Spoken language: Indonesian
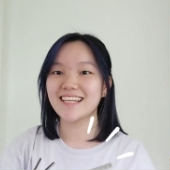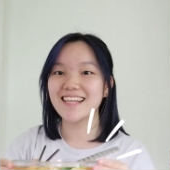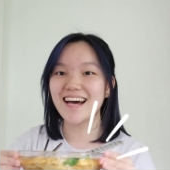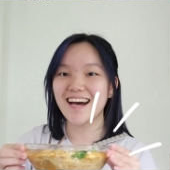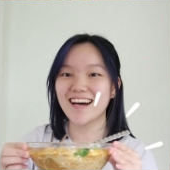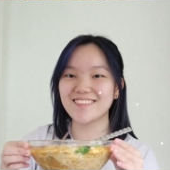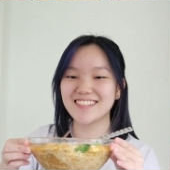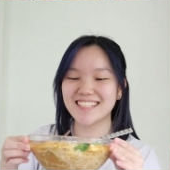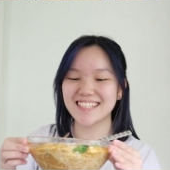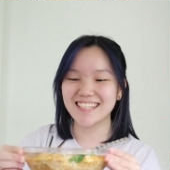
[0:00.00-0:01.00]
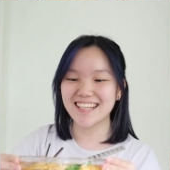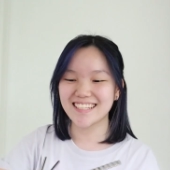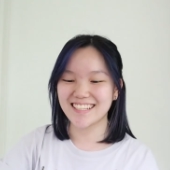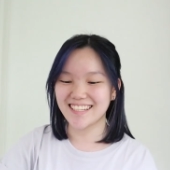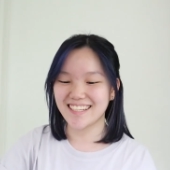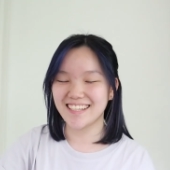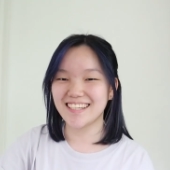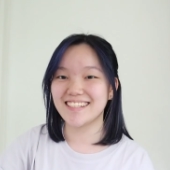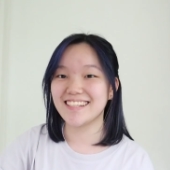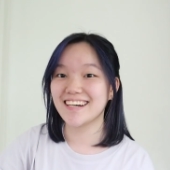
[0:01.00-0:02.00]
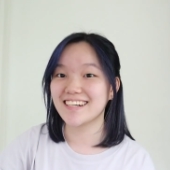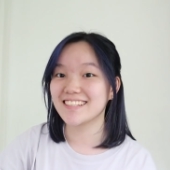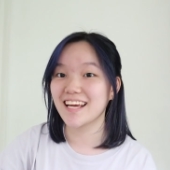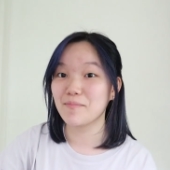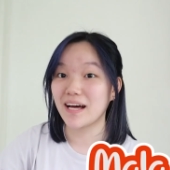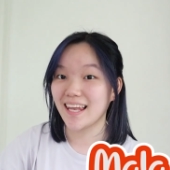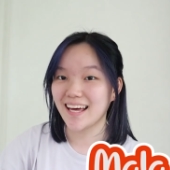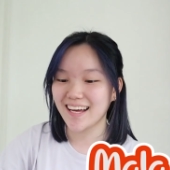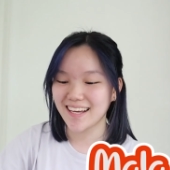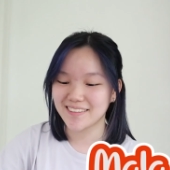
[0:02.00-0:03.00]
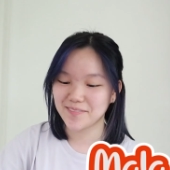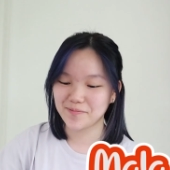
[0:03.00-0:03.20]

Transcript: Tada, udah jadi lagi. Ini yang rasa malak.